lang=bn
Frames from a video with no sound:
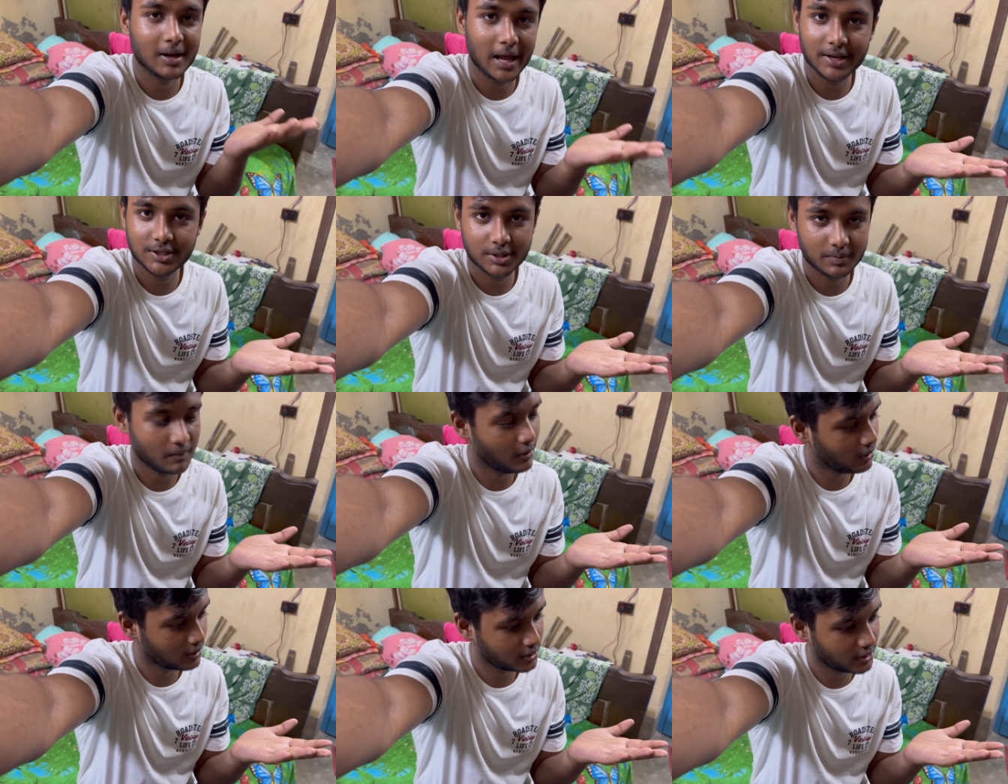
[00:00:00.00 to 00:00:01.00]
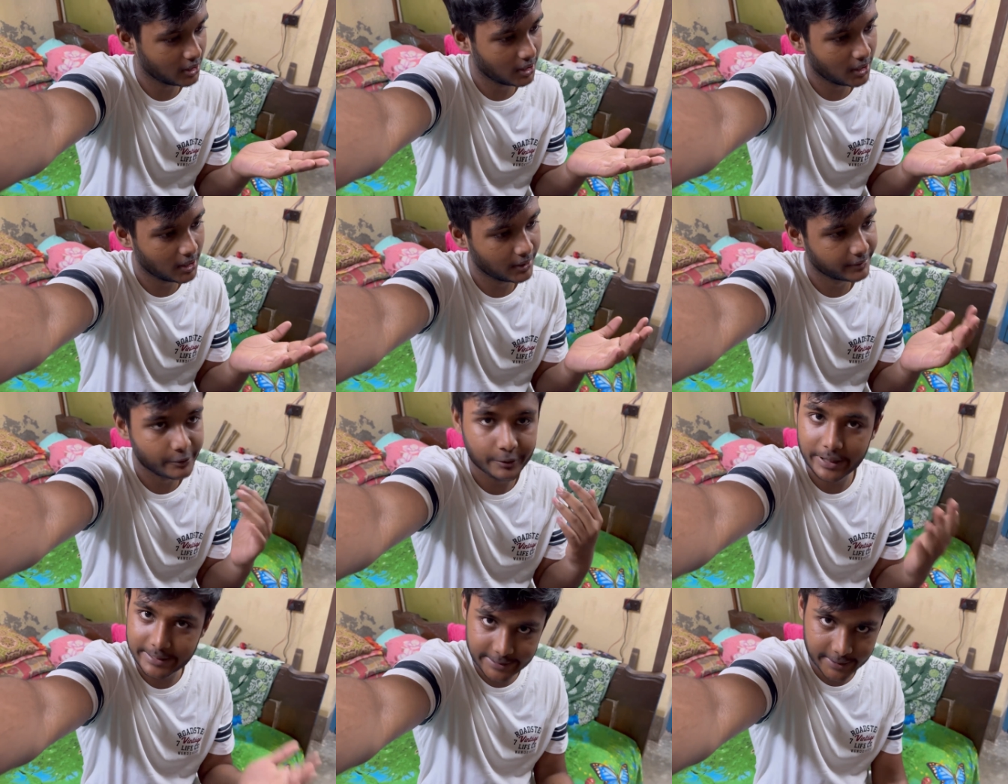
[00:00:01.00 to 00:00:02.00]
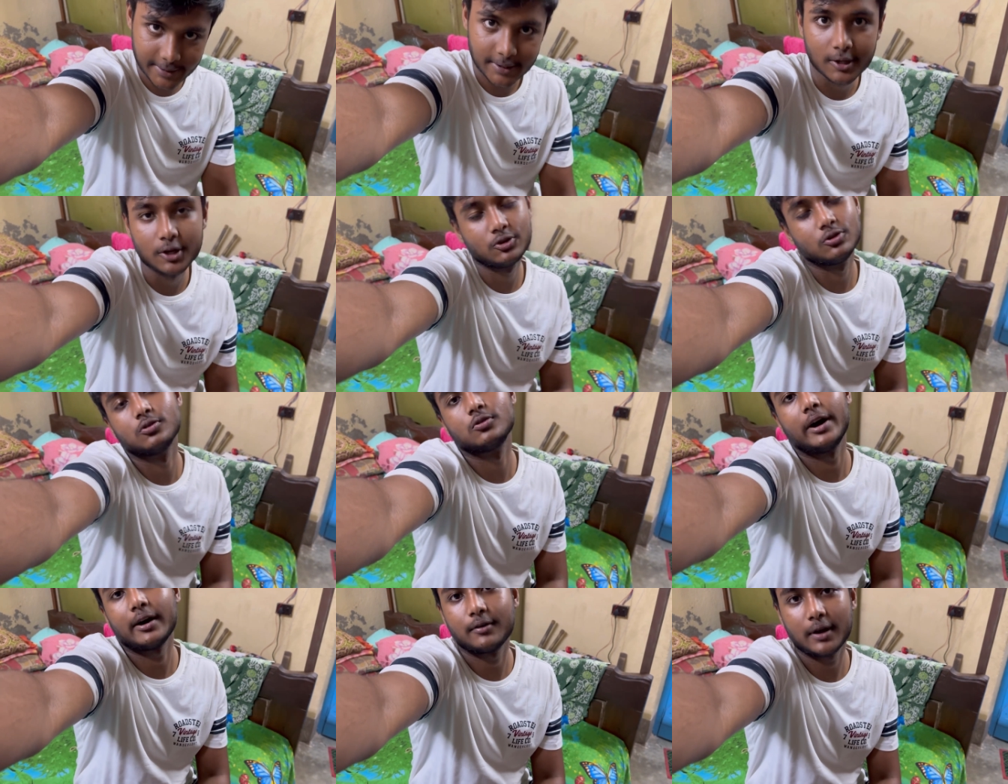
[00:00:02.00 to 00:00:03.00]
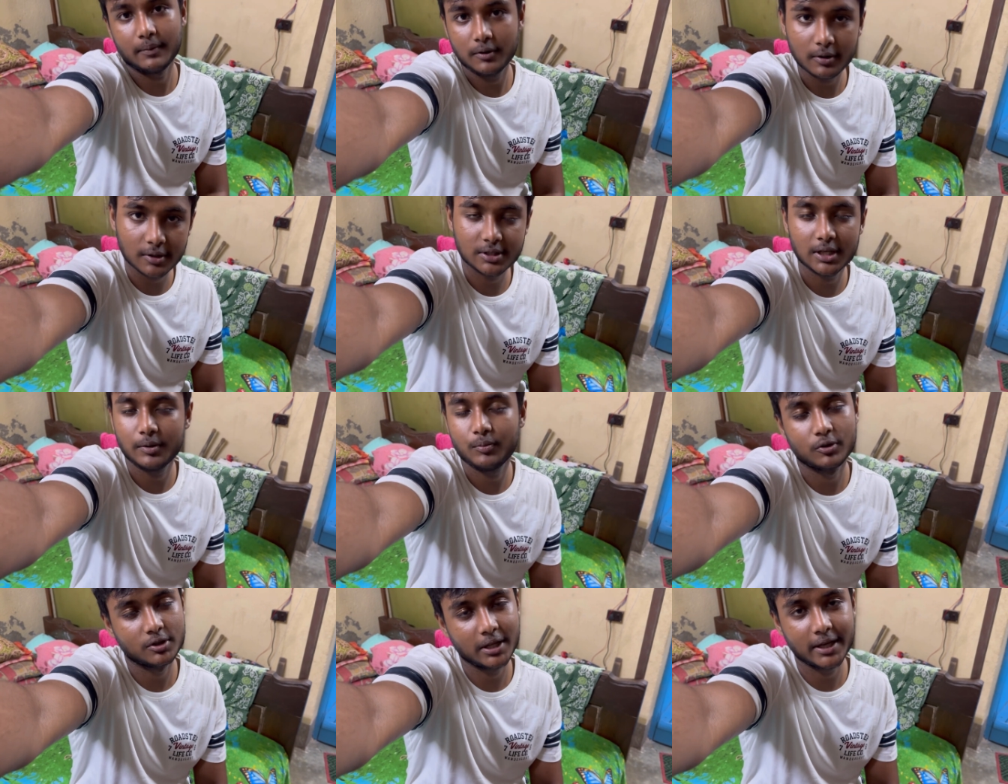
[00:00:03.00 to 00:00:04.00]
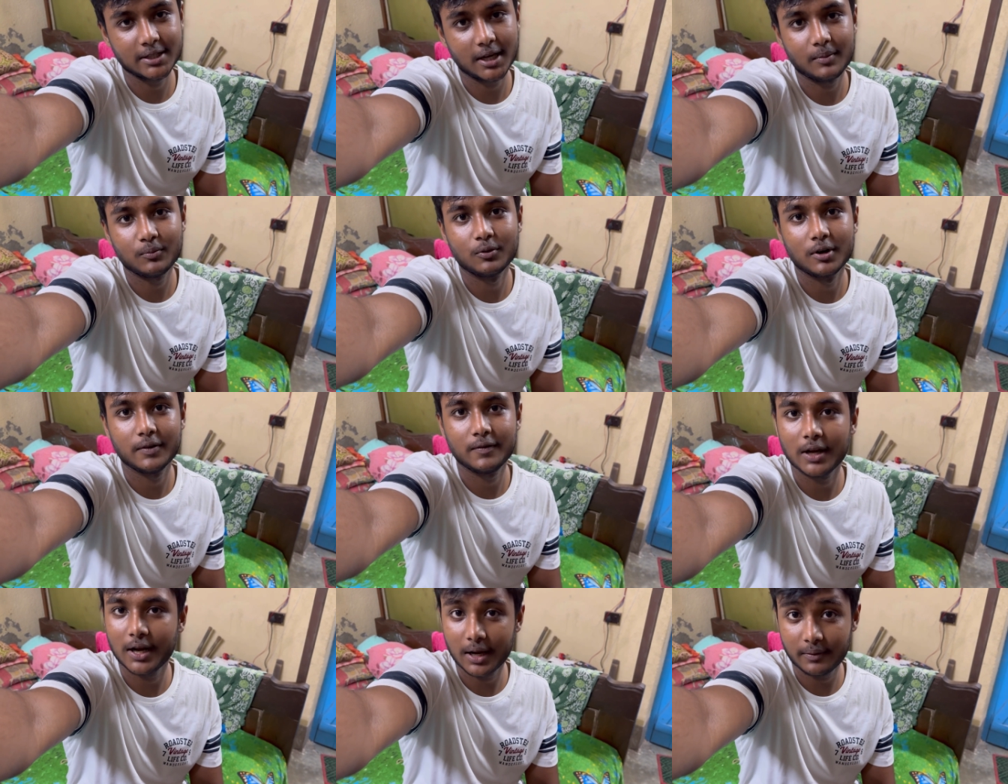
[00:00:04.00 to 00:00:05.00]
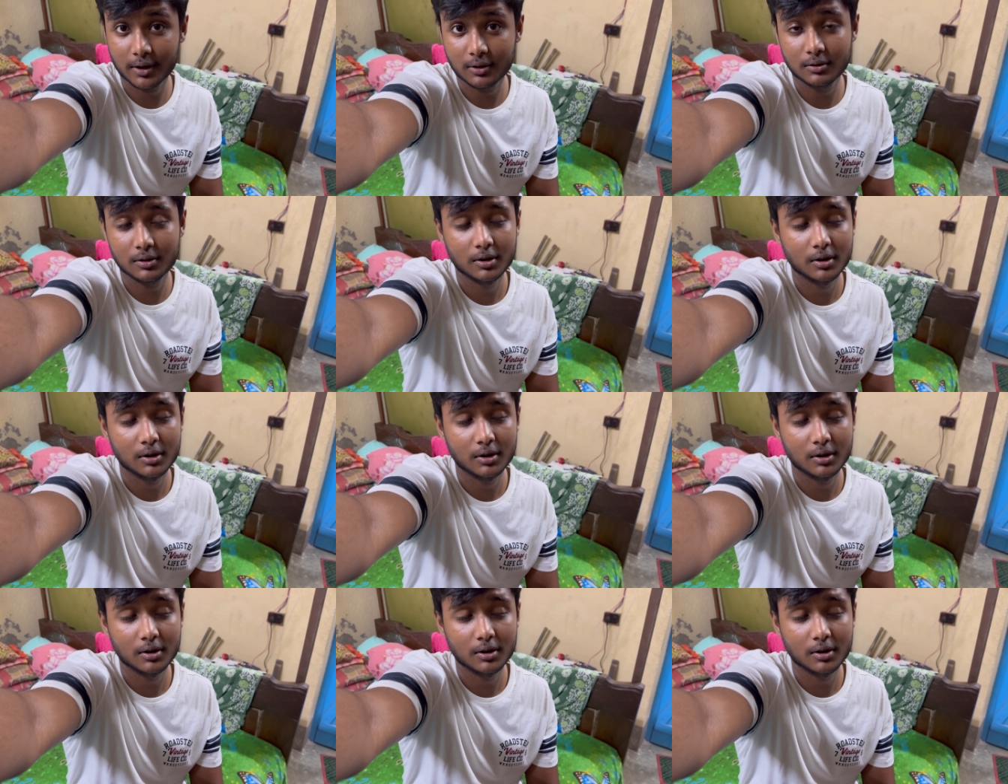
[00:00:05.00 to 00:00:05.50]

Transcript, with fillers: লাস্ট ব্লগটা করেছে তো এখন আমি করছি আমি পড়তে গেছিলাম পড়ে ফিরলাম এখন